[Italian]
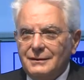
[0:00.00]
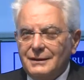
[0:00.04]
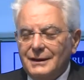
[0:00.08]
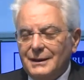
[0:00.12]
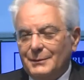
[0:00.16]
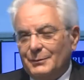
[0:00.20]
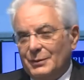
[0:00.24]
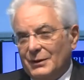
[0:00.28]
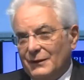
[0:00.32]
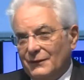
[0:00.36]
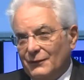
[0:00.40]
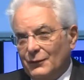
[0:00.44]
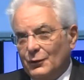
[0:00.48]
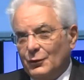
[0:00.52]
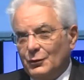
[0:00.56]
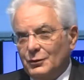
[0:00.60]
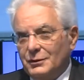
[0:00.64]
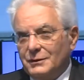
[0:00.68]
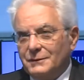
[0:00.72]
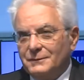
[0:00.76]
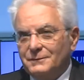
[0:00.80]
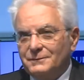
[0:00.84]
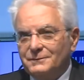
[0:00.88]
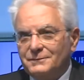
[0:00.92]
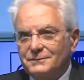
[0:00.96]
è per
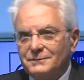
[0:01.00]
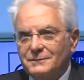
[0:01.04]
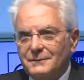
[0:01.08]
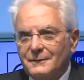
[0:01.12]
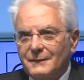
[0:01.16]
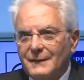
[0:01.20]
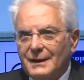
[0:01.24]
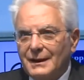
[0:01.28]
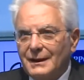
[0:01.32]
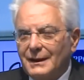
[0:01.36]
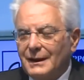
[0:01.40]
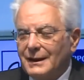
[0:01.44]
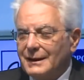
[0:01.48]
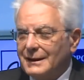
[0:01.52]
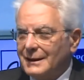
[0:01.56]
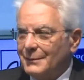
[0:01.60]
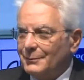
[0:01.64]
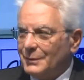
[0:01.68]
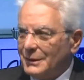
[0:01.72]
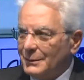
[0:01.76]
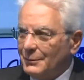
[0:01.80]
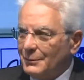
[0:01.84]
voi, cari